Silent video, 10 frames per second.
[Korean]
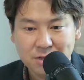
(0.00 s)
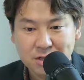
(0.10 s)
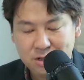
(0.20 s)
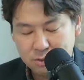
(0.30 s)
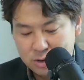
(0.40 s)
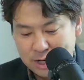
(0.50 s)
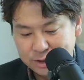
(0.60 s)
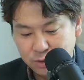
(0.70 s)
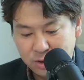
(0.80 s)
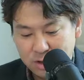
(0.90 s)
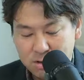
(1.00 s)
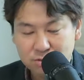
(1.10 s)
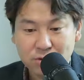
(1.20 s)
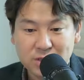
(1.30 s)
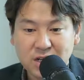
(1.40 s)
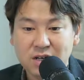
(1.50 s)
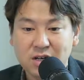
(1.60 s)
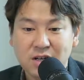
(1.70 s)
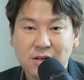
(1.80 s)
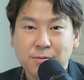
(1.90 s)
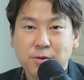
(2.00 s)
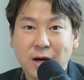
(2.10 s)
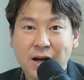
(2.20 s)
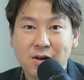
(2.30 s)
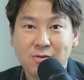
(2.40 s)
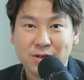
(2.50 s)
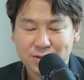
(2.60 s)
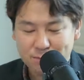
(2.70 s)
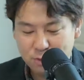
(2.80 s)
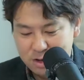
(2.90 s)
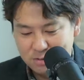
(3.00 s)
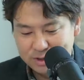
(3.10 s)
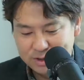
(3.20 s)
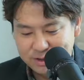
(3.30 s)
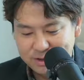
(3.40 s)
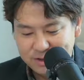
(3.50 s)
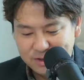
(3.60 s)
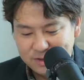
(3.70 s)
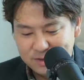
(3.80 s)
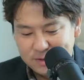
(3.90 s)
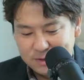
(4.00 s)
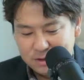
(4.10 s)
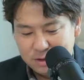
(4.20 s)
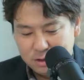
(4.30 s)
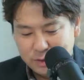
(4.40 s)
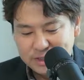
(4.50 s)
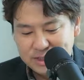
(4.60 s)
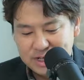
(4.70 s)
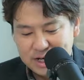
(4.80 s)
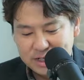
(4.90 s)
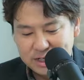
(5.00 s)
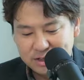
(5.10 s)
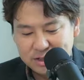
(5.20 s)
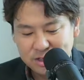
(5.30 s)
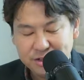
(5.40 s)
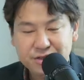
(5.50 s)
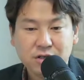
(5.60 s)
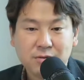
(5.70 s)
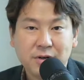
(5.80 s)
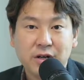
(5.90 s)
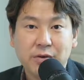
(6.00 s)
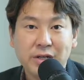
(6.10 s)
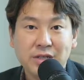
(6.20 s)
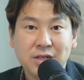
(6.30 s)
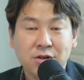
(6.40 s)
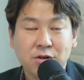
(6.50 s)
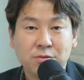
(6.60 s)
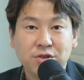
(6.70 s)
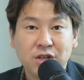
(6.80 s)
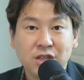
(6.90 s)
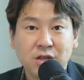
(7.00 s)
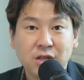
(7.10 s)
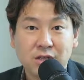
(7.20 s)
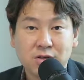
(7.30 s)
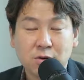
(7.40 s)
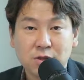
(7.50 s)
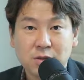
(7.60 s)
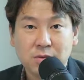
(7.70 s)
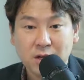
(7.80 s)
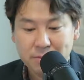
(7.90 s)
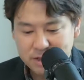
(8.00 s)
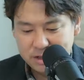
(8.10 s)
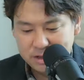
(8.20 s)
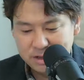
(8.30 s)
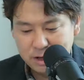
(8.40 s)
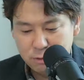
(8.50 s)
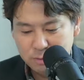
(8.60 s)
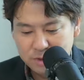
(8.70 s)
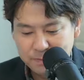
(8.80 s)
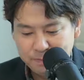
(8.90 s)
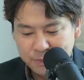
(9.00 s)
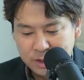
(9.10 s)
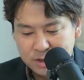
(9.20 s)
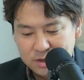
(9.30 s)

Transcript: 책입니다. 제가 오늘 가져온다고 하고선 그 책을 안 갖고 왔어요. 못 갖고 왔어요. 어, 환상이라는 책, 리처드 바크의 환상. 여러분들이 인터넷에서 쳐보시면 아마 아, 나올 겁니다.